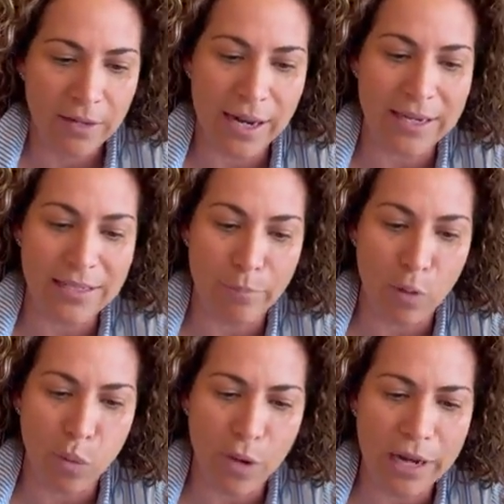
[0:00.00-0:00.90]
ya que se
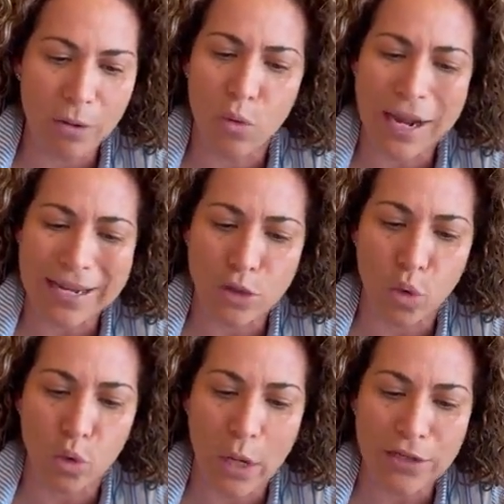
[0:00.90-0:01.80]
propone una
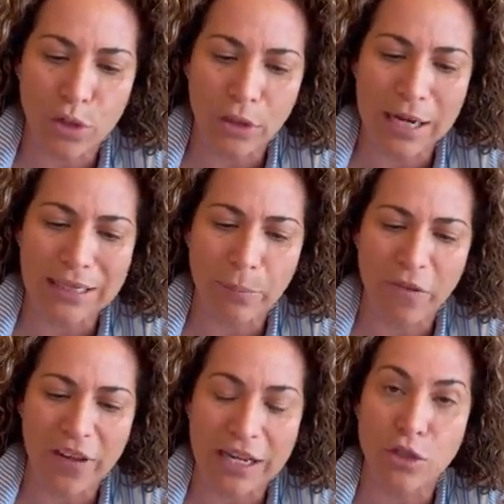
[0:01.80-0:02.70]
reestructuración de la
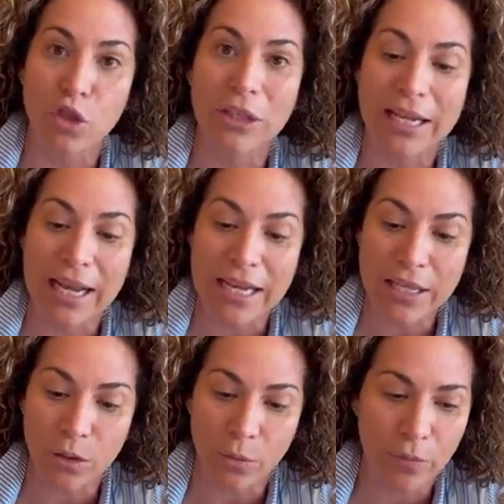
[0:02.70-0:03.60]
tipificación del
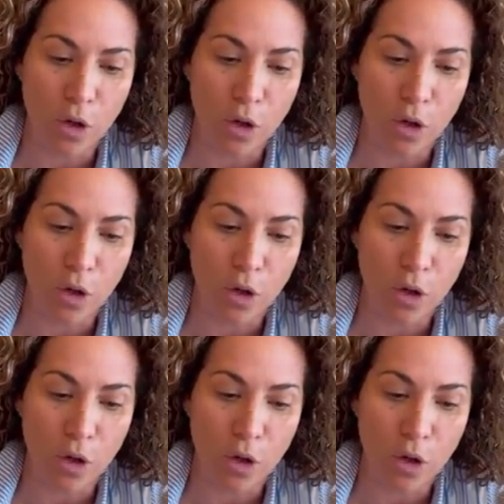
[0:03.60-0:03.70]
delito,